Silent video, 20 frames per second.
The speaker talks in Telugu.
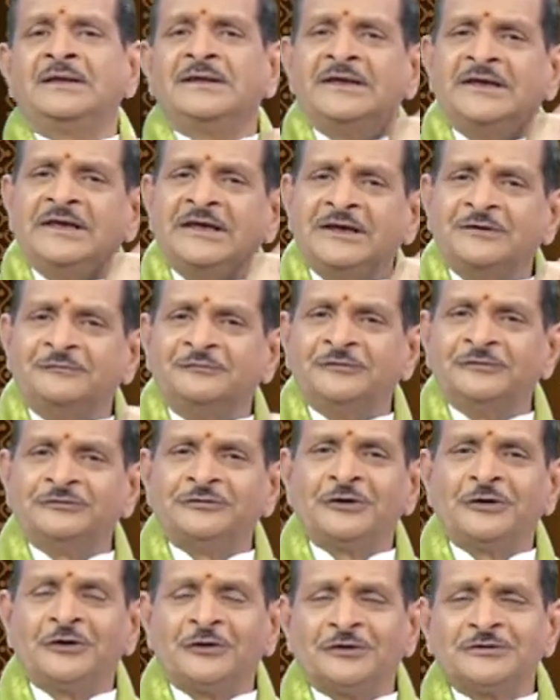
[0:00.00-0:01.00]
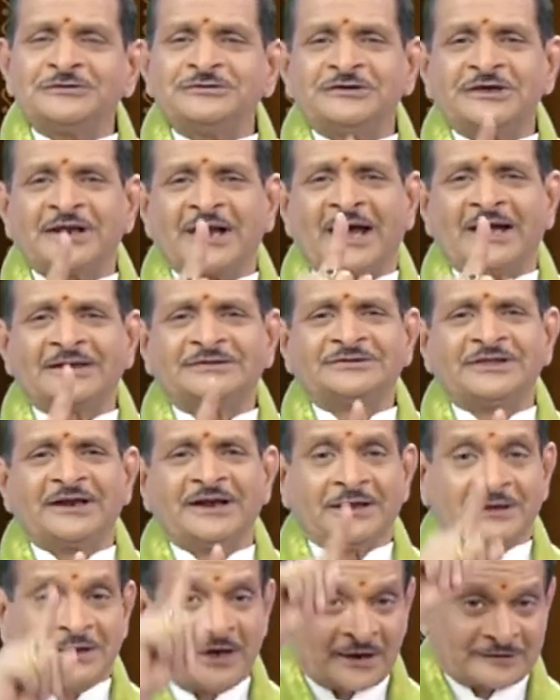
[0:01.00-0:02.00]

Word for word: ఈ విదురుడు వచ్చి రాత్రి